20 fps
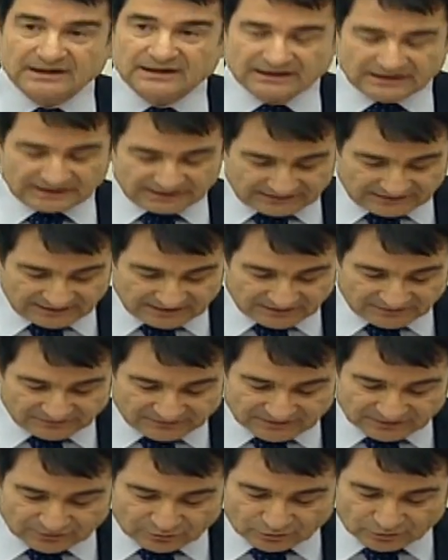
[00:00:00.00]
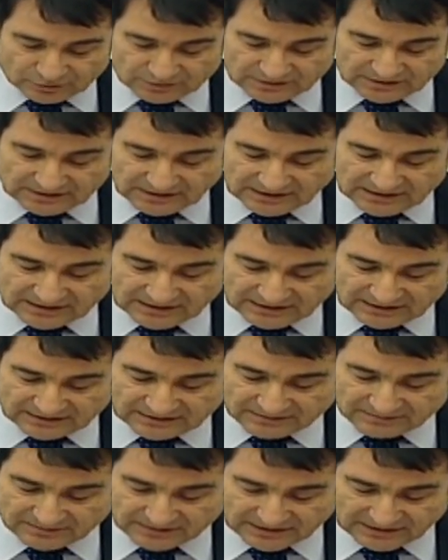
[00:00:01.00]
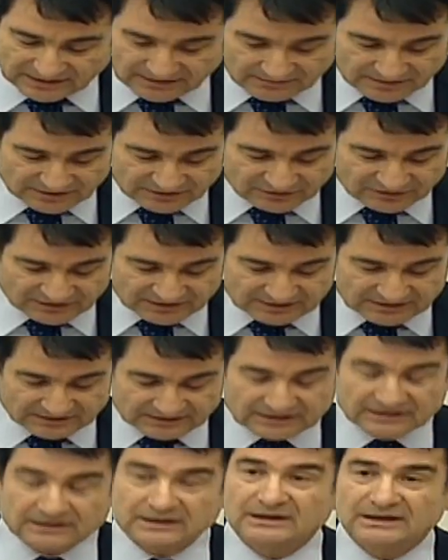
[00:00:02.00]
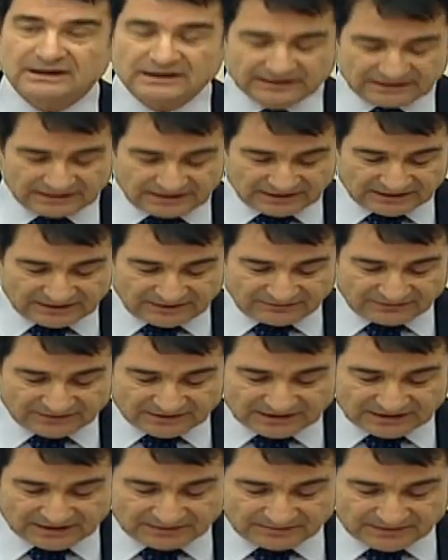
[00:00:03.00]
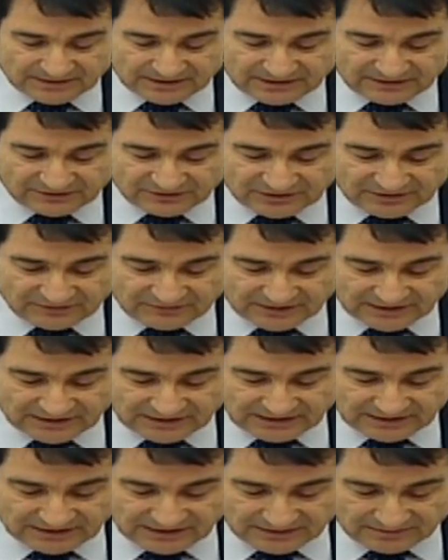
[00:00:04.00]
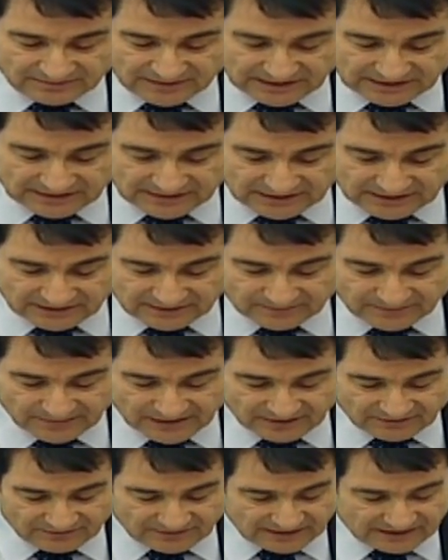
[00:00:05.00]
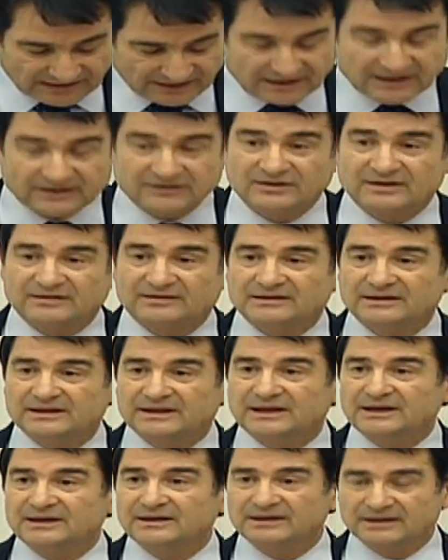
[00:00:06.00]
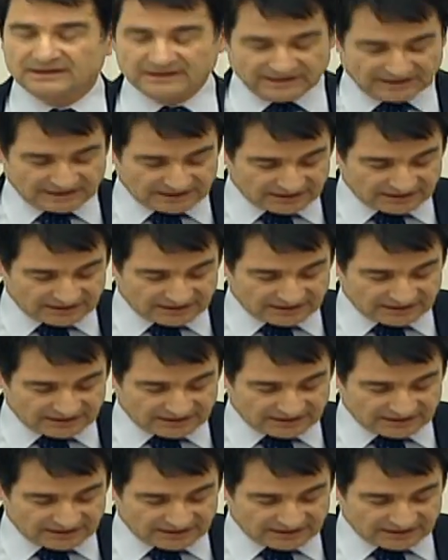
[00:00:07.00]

ihtilafları ortadan kaldırmayı amaçladığı teklif sahiplerince ifade edilmekte ve gerekçesinde yer